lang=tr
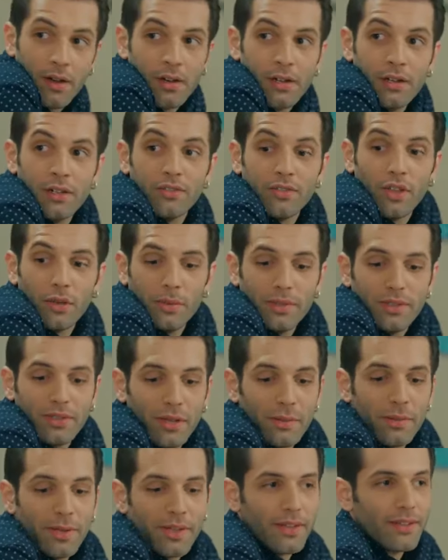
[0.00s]
alalım.
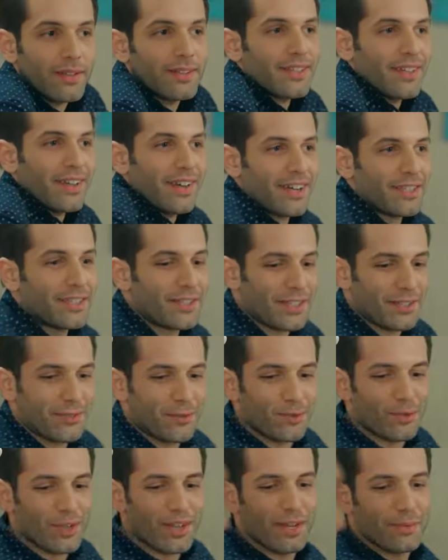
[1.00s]
Tabii tabii. Hadi
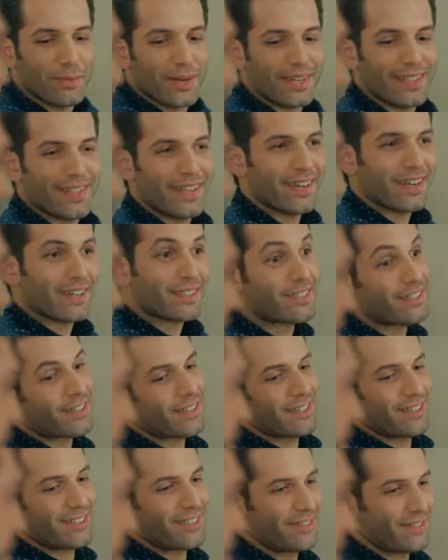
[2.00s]
güzel haberler
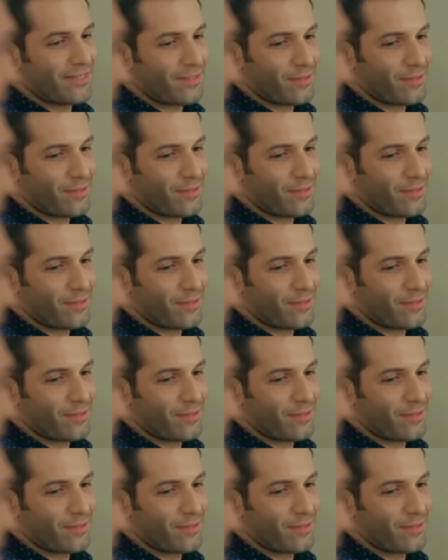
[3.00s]
artık.